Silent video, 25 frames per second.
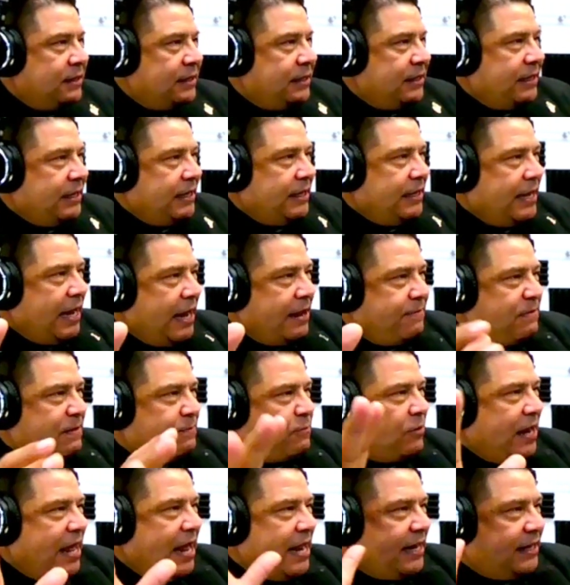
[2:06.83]
y ahí mismo
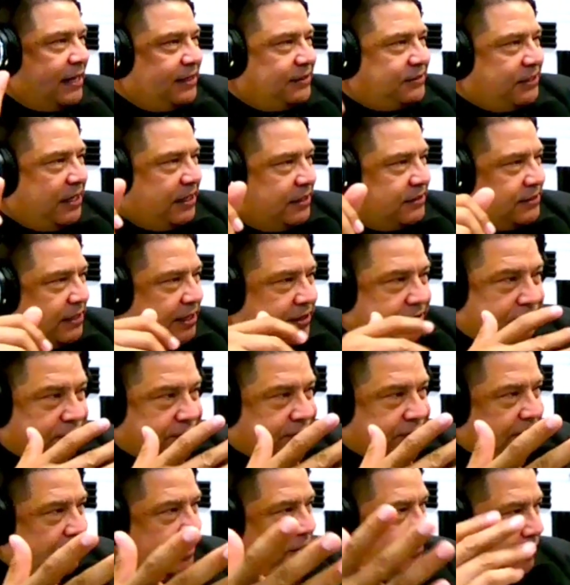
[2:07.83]
le dan la licencia. No,
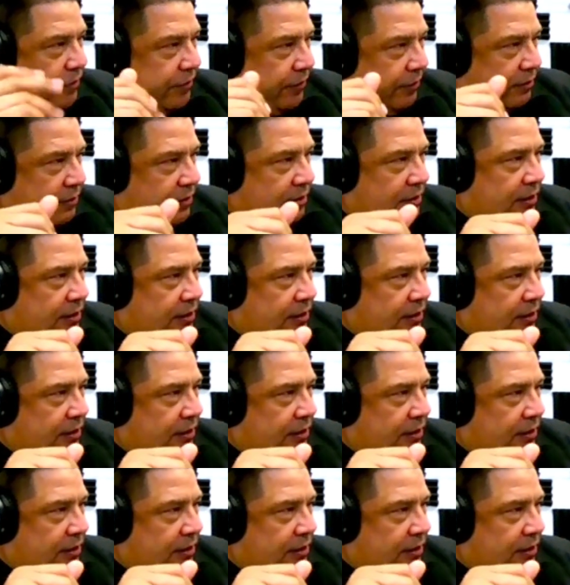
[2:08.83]
señor.